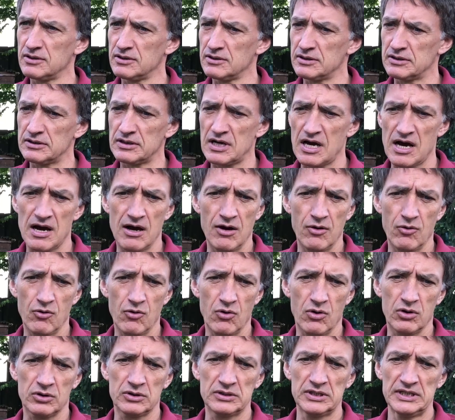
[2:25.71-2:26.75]
äh,
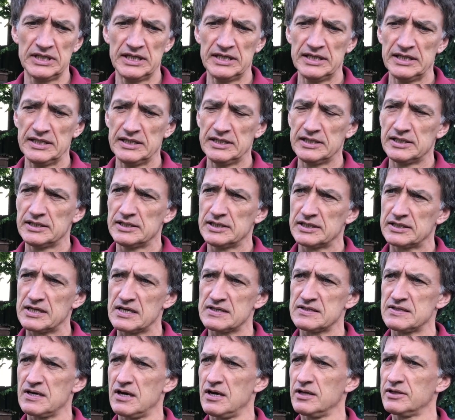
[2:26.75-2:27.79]
Ahorn,
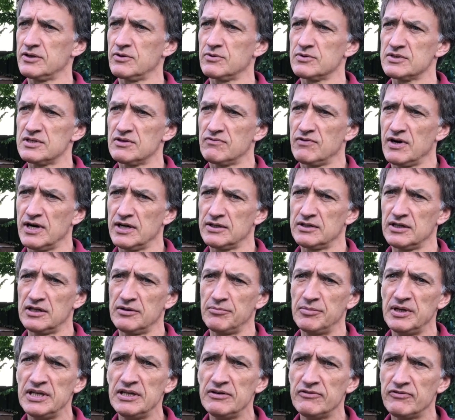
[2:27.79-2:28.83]
Kastanie und so weiter. Die
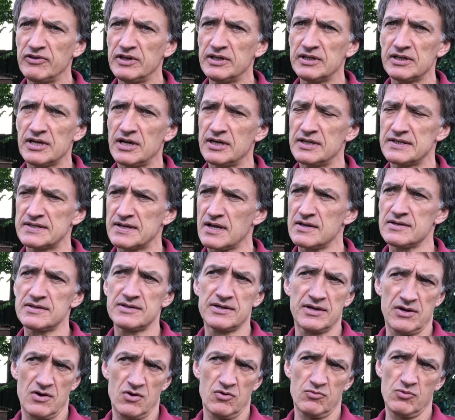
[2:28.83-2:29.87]
Bienen finden eigentlich das
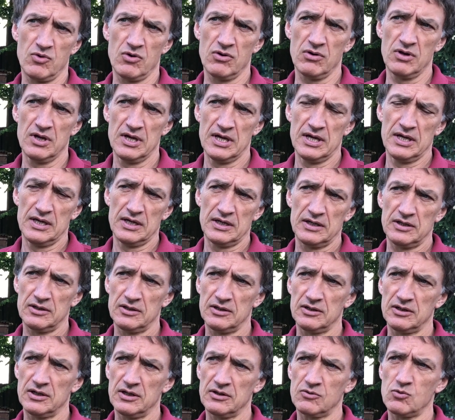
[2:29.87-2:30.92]
ganze Jahr über äh,
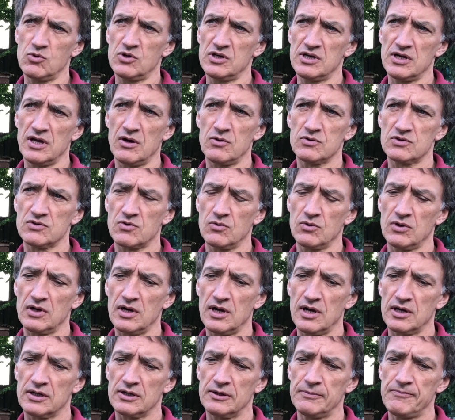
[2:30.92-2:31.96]
eine gute
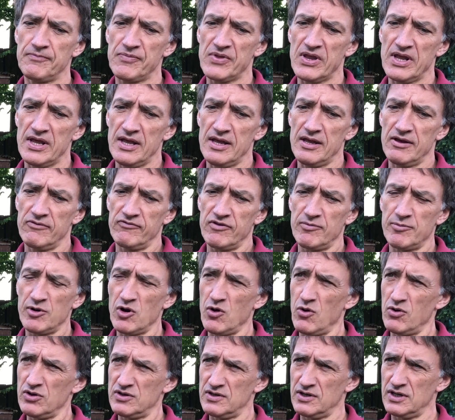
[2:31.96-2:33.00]
Nahrungsgrundlage. Wenn man
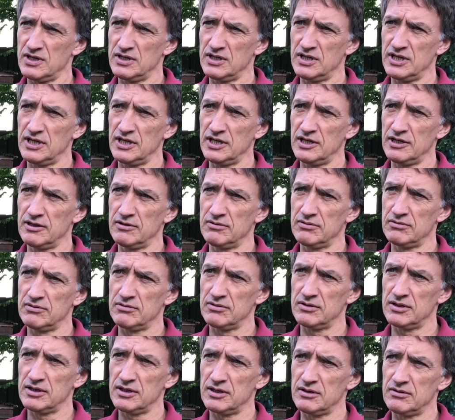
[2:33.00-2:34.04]
heute in die,
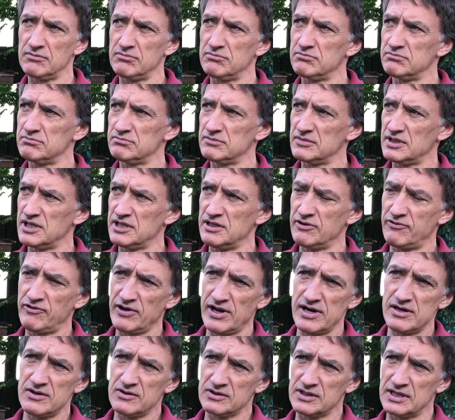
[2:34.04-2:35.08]
in die
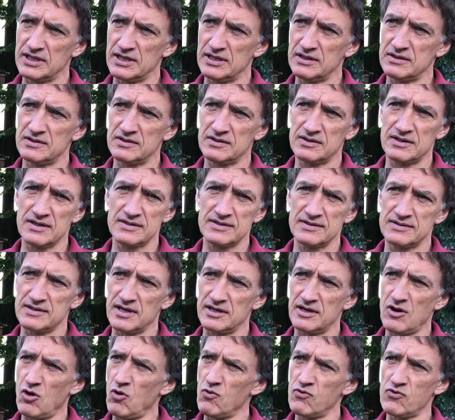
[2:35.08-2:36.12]
Felder geht, das ist
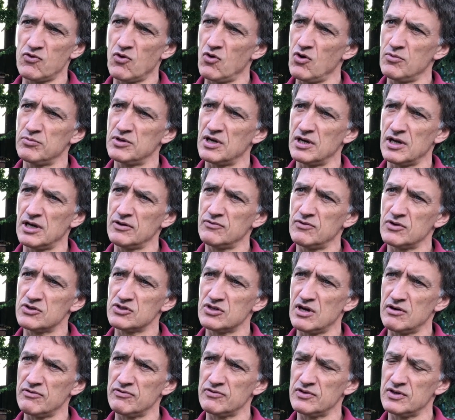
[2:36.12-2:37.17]
eine aufgeräumte
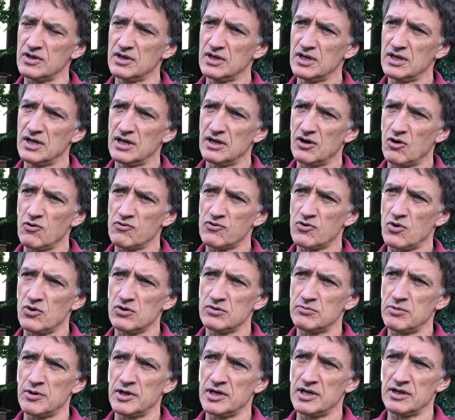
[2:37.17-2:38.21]
Landwirtschaft,
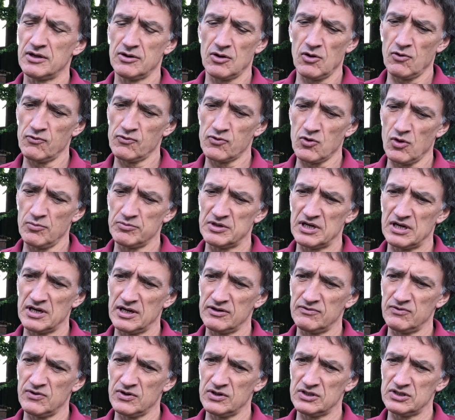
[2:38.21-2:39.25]
aufgeräumte, aufgeräumte
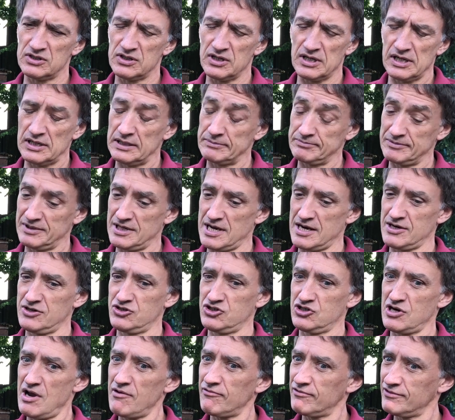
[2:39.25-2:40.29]
Landwirt, äh,
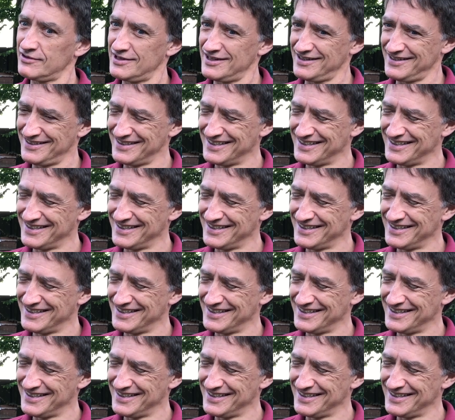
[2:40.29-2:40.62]
Landschaft,